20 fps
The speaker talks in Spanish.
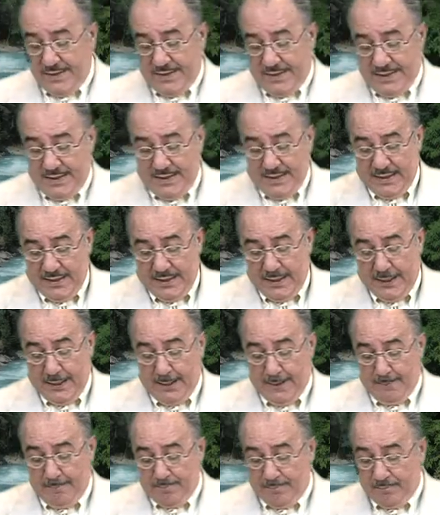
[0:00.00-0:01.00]

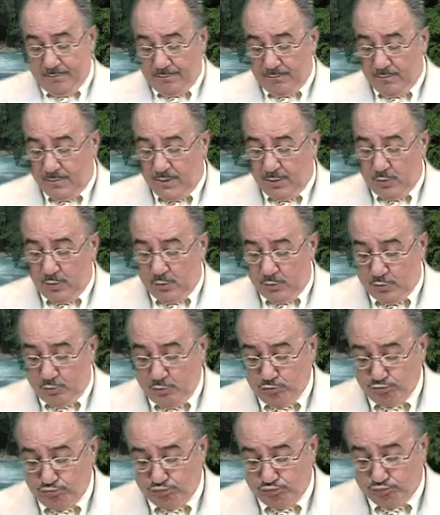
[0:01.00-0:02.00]
a ah,
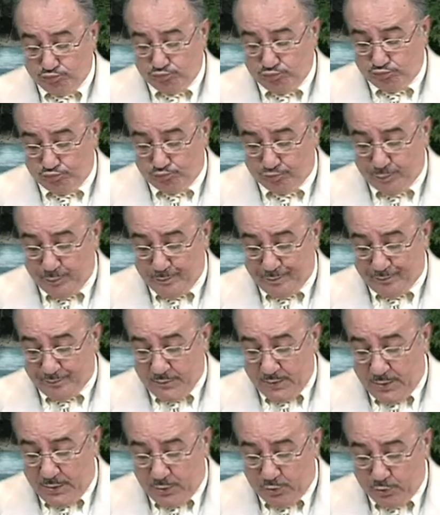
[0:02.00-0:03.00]

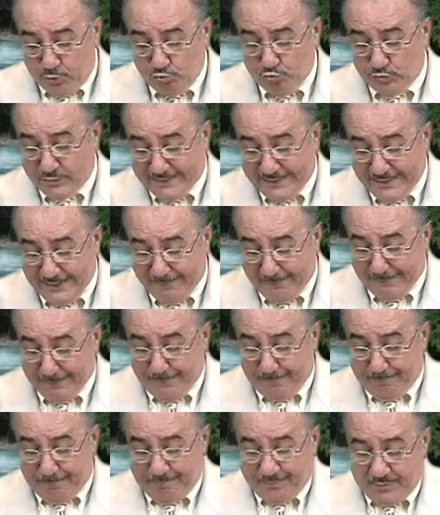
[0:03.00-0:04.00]
un
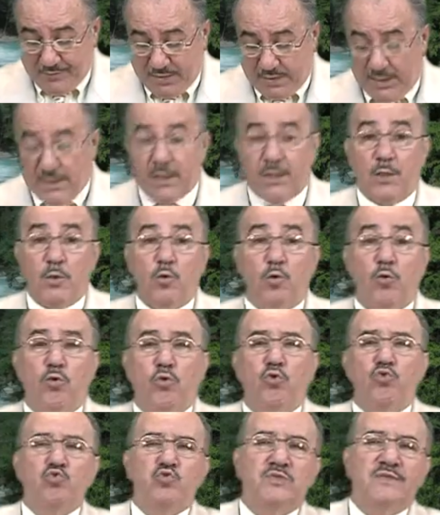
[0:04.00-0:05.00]
tema que lo
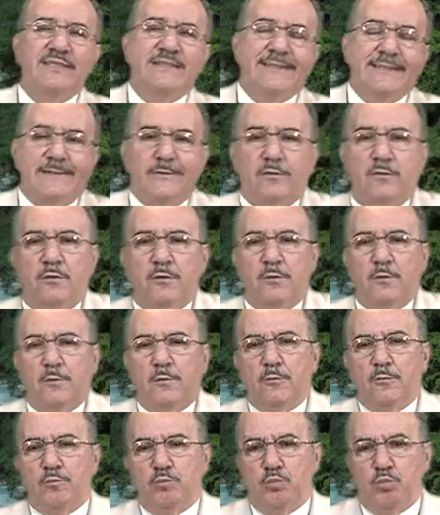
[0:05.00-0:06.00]
considero
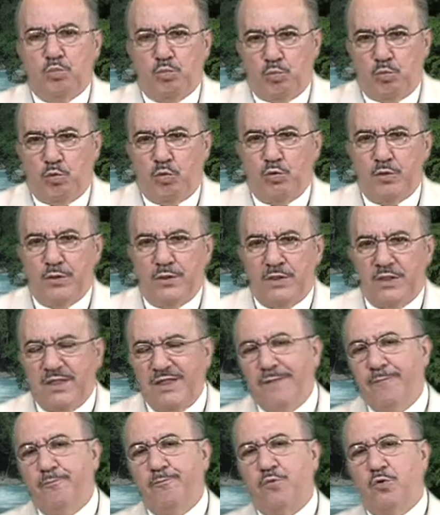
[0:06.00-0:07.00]
muy
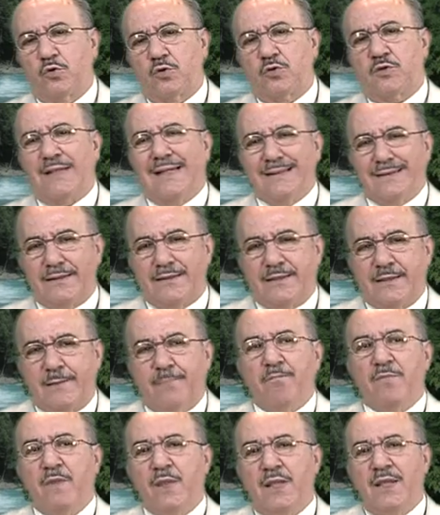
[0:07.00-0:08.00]
importante.
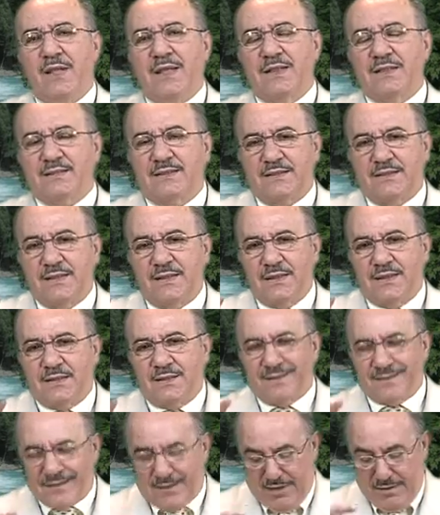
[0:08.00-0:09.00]
Este
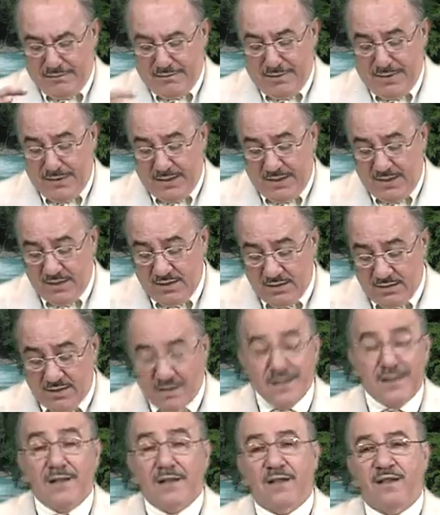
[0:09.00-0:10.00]
tema
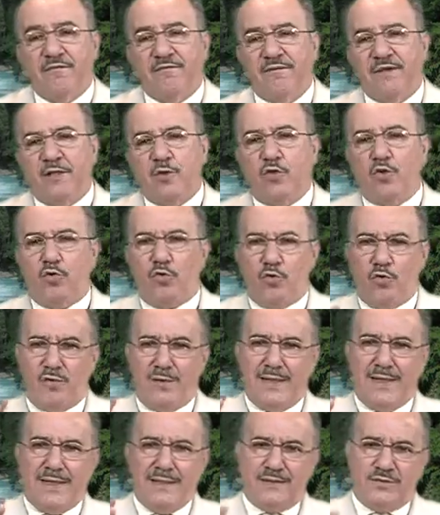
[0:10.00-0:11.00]
tiene que ver
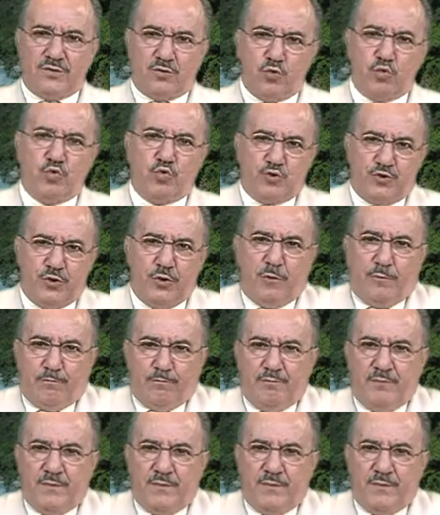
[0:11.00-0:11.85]
con la instrucción.